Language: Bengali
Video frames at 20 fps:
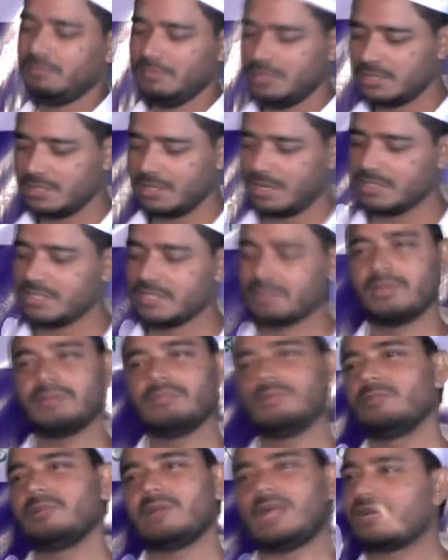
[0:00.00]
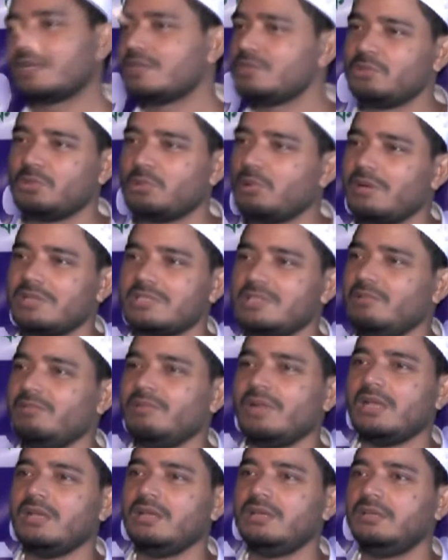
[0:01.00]
বিশ্বের রাজকবের ব্যাপারে আর কিছু করার ছিল
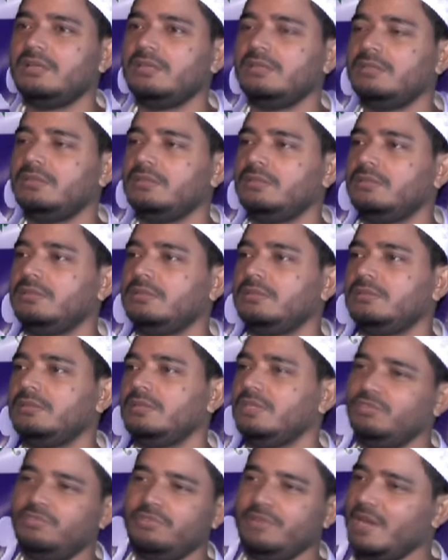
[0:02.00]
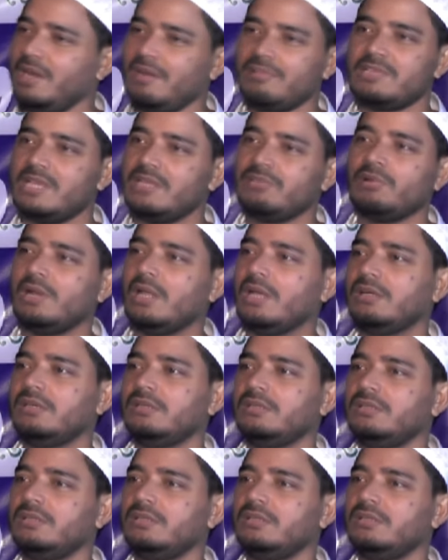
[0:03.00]
না ফিরানো যাইতো না